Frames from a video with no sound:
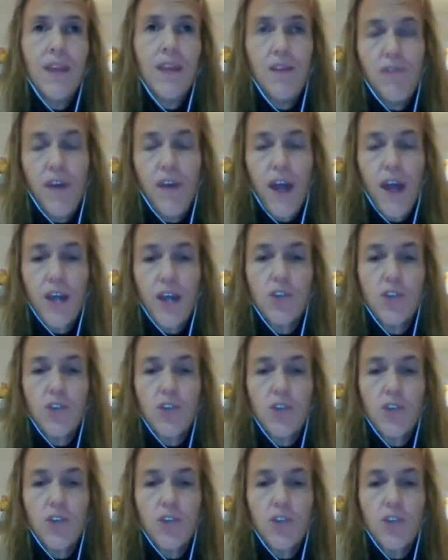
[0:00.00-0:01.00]
infértil
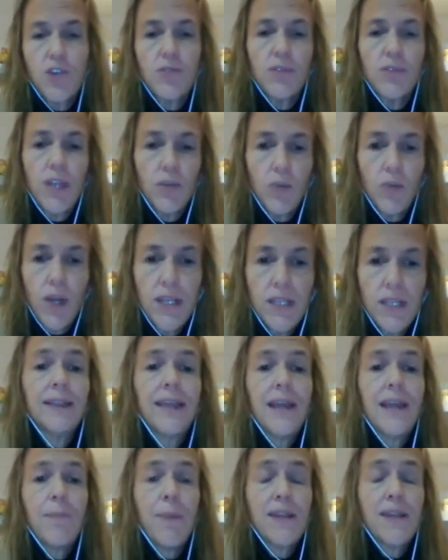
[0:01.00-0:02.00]
dentro do casal
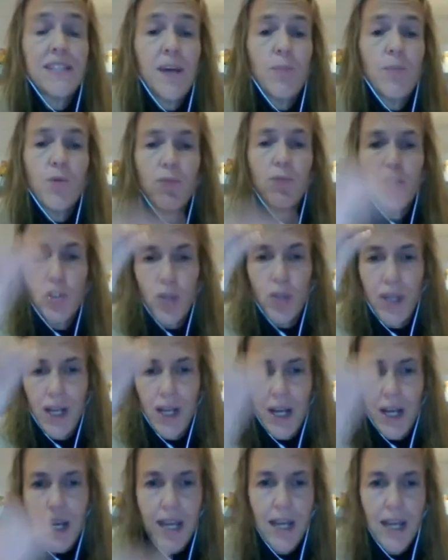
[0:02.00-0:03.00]
tem que passar por uma
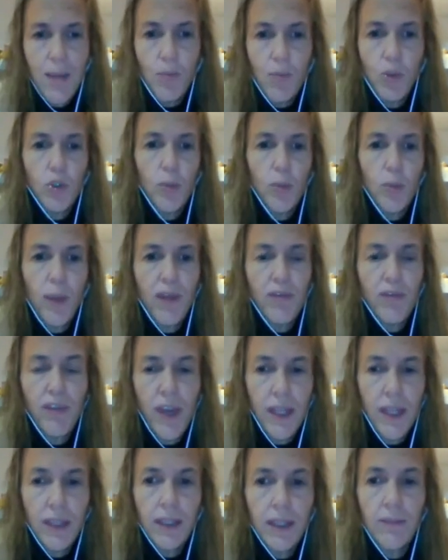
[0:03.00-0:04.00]
história clínica muito bem
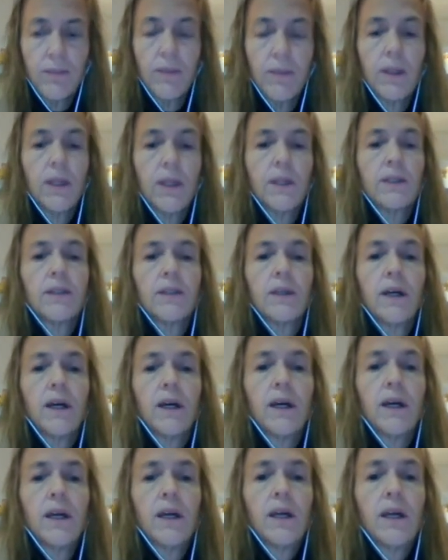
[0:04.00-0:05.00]
feita,
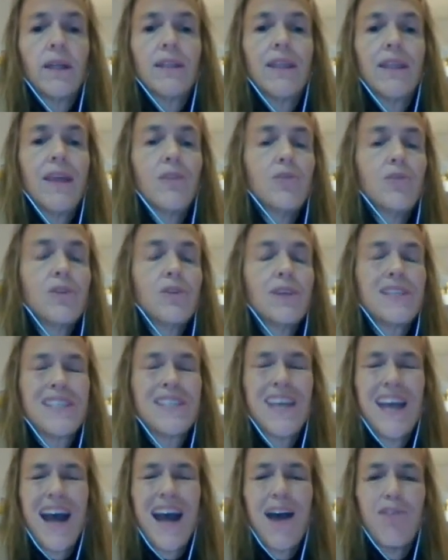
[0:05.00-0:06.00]
tá? tendo que
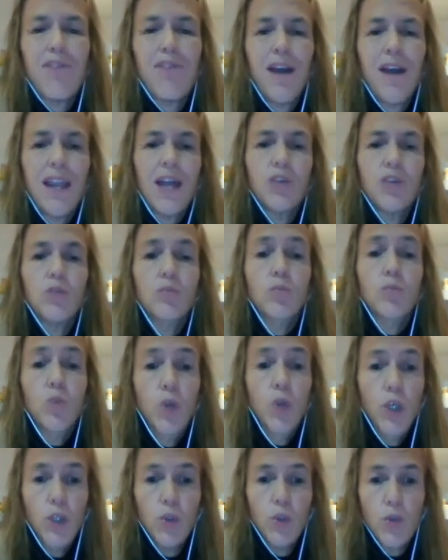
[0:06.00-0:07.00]
ser avaliado
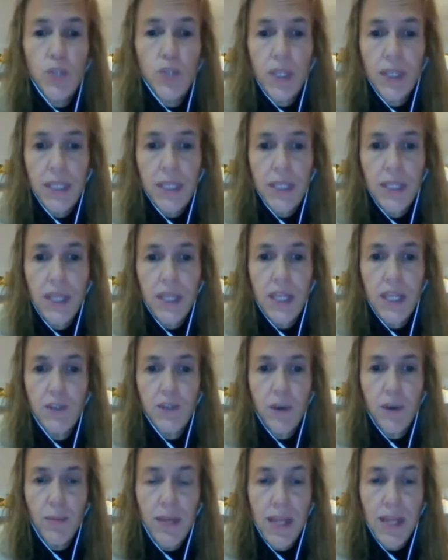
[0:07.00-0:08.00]
muito os
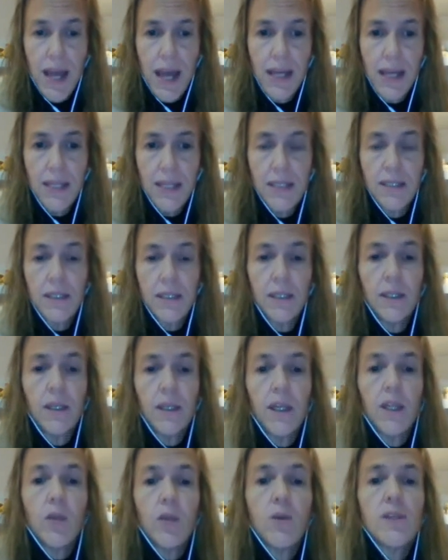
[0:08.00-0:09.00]
antecedentes familiares,
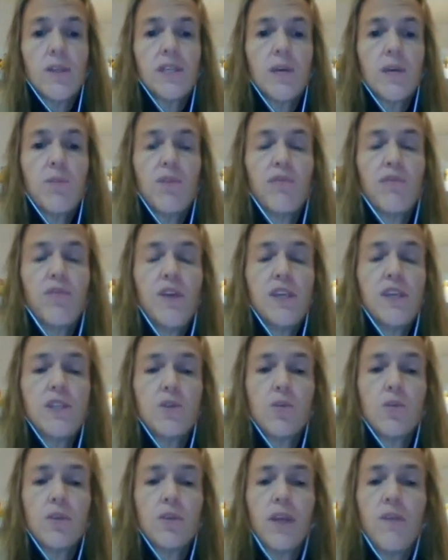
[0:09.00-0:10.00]
no exame
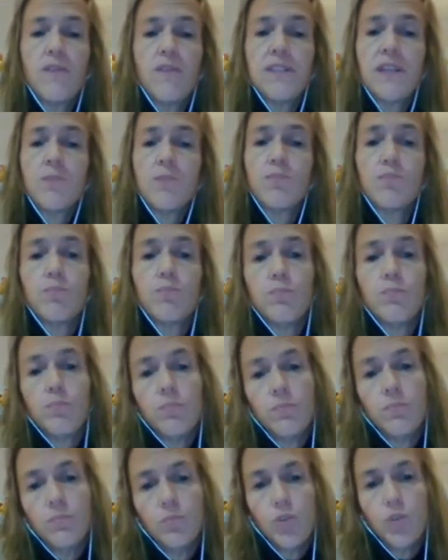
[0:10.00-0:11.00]
físico, deve ser
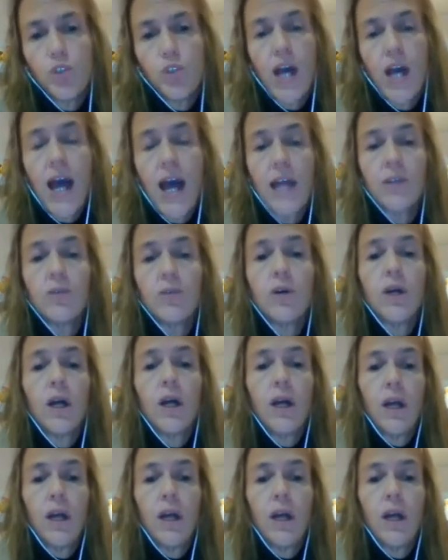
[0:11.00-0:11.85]
buscado